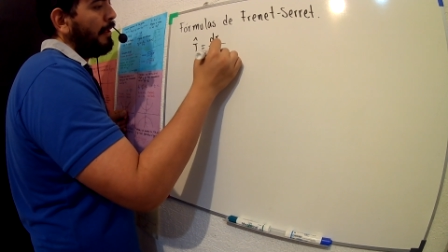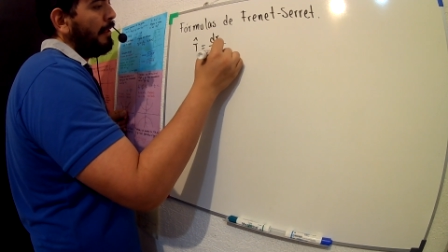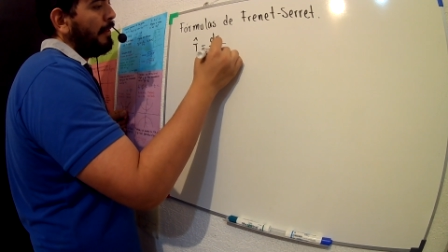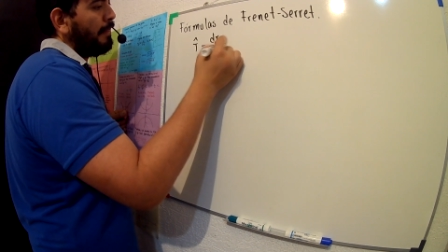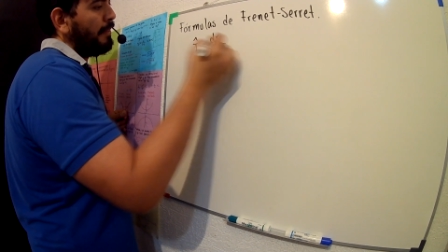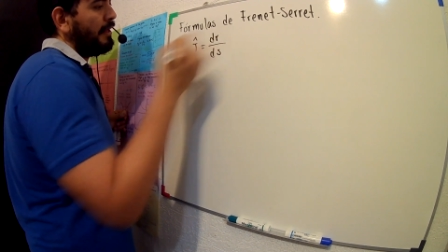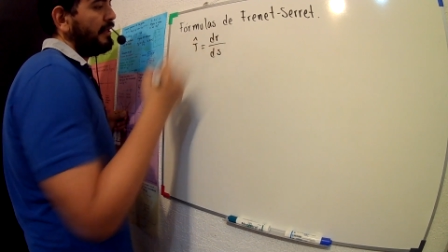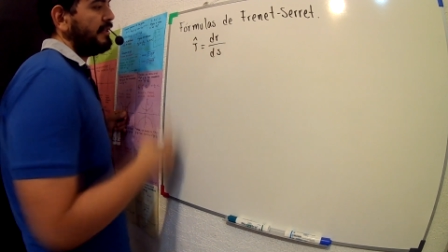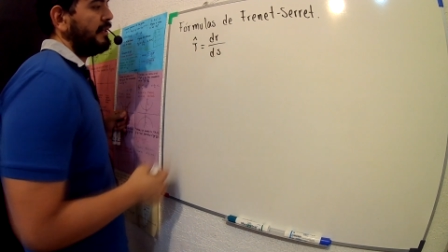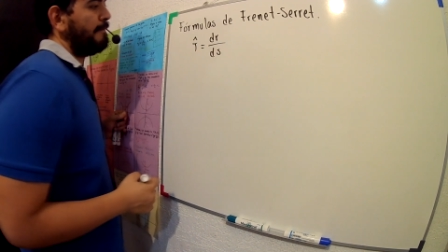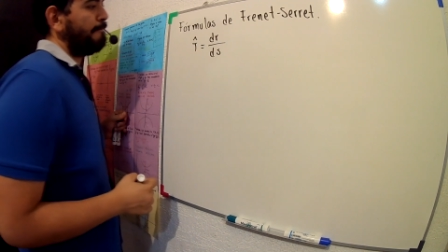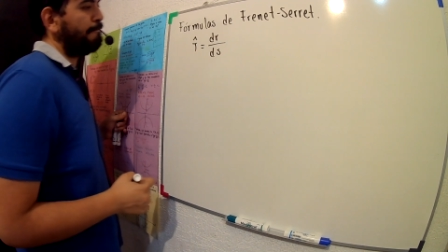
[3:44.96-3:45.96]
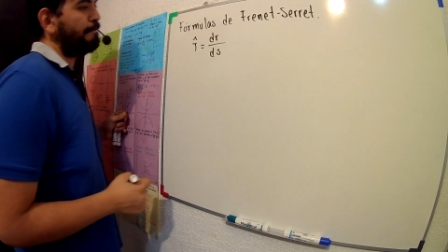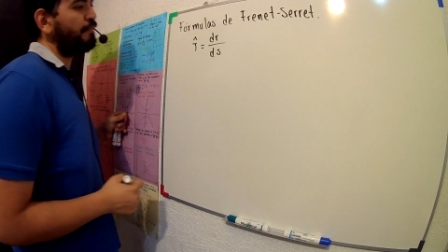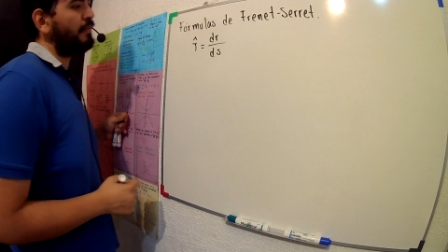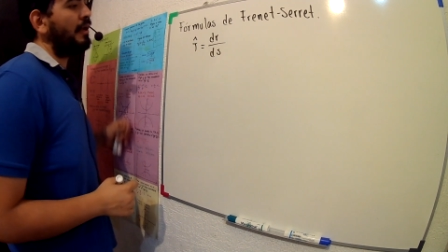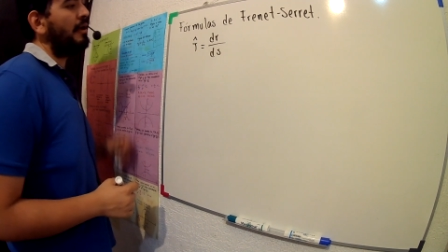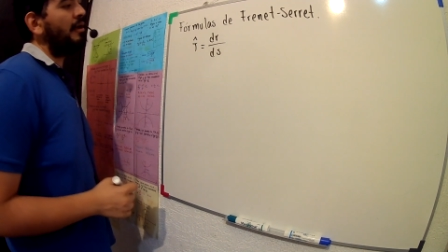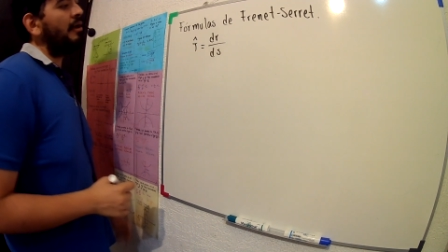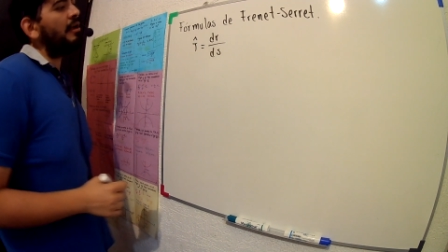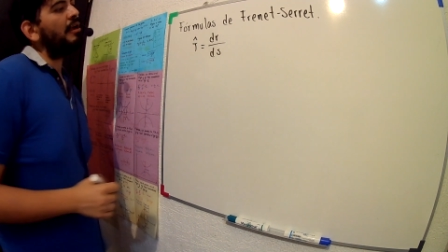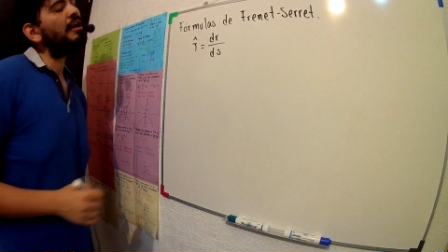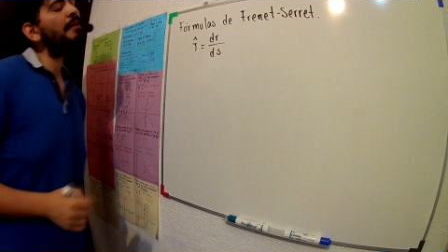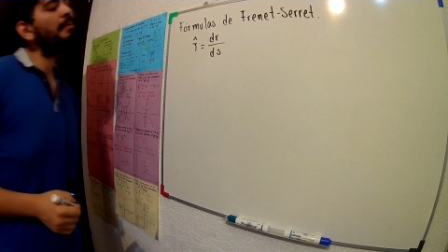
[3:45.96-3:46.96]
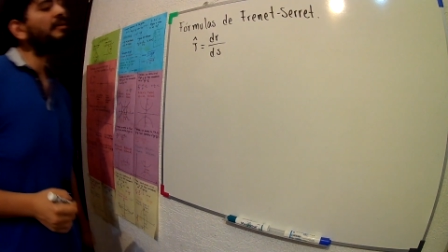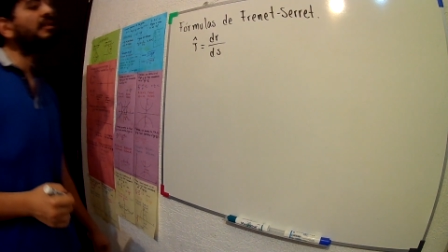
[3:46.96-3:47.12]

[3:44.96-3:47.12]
ds. ¿Y qué pasa